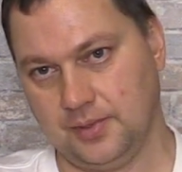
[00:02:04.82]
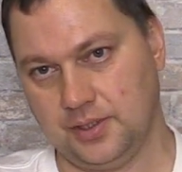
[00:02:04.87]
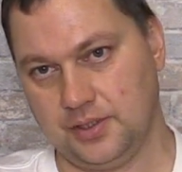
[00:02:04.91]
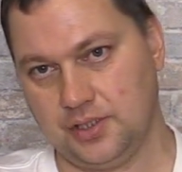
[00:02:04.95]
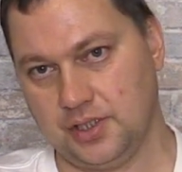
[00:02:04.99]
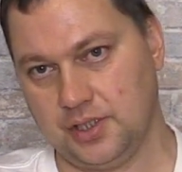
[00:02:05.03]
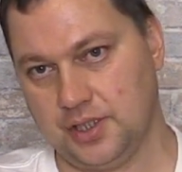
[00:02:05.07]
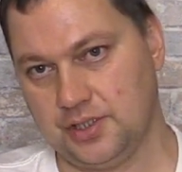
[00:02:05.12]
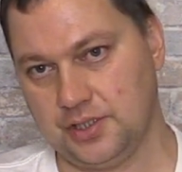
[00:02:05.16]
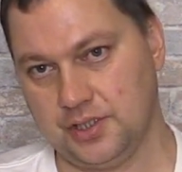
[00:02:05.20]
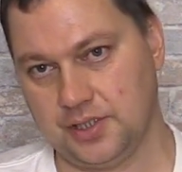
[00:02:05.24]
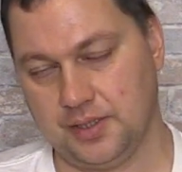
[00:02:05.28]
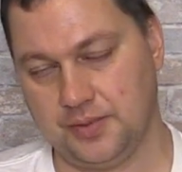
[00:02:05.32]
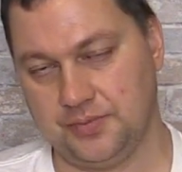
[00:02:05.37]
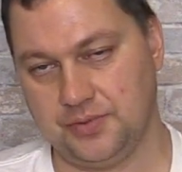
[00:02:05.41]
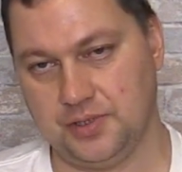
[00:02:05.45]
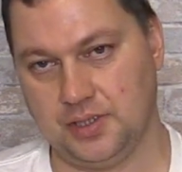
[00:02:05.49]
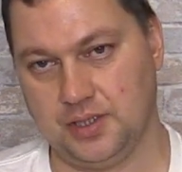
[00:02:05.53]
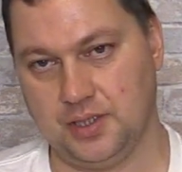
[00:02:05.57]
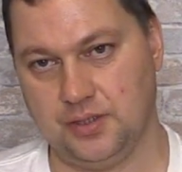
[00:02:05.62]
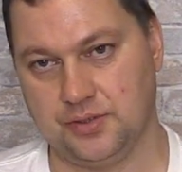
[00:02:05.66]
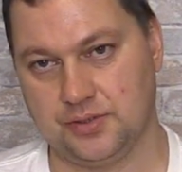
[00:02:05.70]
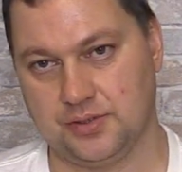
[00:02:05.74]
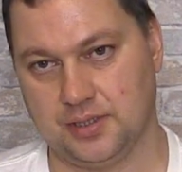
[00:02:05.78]
чаще
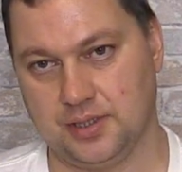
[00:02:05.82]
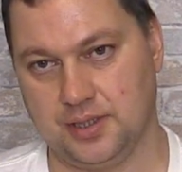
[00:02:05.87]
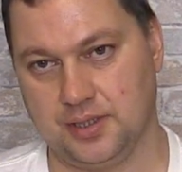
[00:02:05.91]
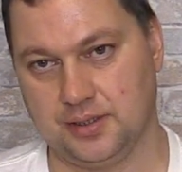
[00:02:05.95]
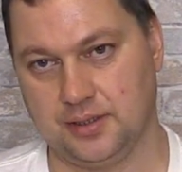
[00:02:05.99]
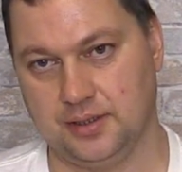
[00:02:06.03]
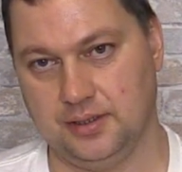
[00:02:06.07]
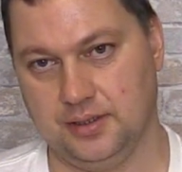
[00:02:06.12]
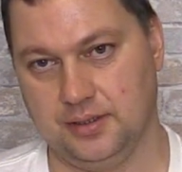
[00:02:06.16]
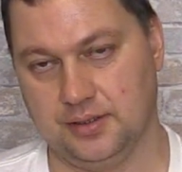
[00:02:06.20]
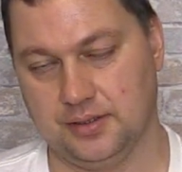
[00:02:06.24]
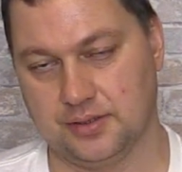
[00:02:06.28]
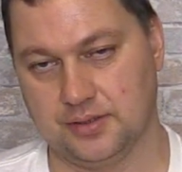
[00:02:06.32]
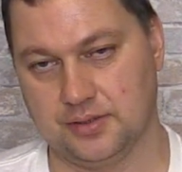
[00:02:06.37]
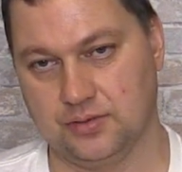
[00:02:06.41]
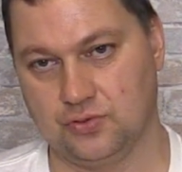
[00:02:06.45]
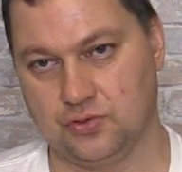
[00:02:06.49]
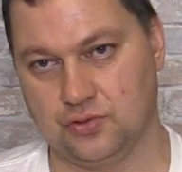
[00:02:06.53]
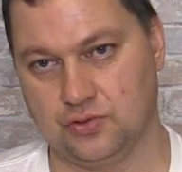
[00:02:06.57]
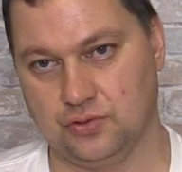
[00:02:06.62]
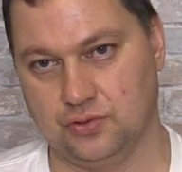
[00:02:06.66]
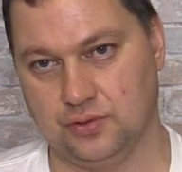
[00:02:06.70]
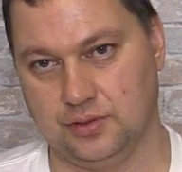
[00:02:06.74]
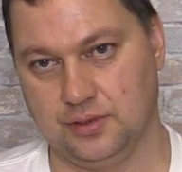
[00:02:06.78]
общаются ангел с
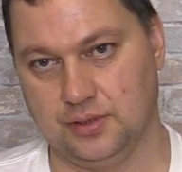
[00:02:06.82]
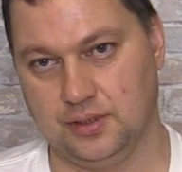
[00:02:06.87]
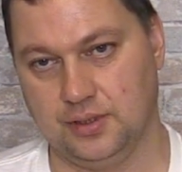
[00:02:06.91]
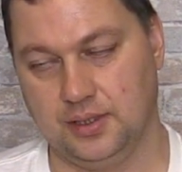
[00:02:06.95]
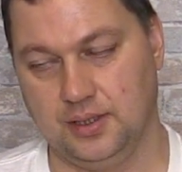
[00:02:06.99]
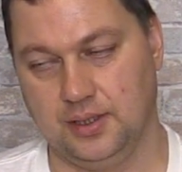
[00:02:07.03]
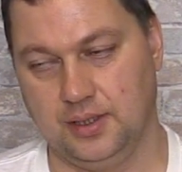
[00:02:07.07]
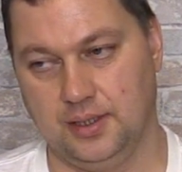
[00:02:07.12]
душой.